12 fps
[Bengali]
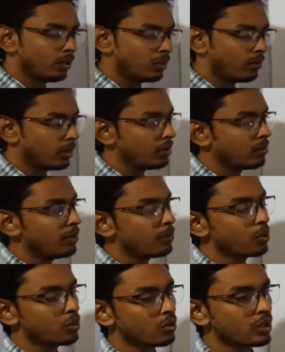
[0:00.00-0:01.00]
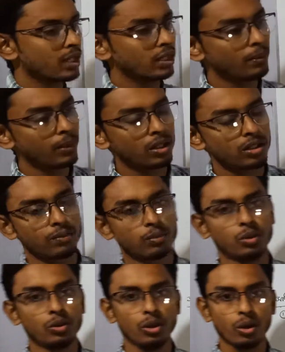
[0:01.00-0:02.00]
তোমাদের মনে প্রশ্ন জাগতে পারে যে
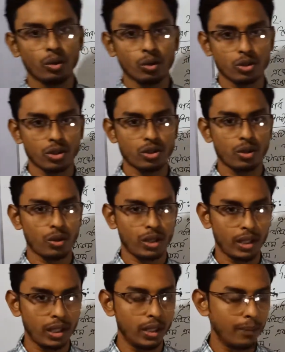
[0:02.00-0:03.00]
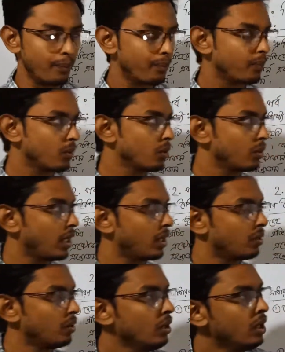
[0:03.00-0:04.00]
ভ্রূণীয় কোষস্তরটি কি তো
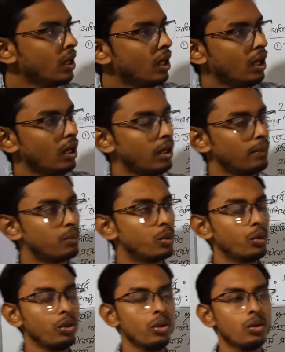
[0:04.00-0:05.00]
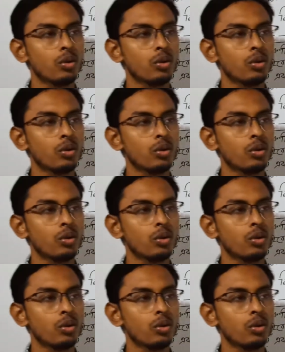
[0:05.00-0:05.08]
দেখো ভ্রূণীয়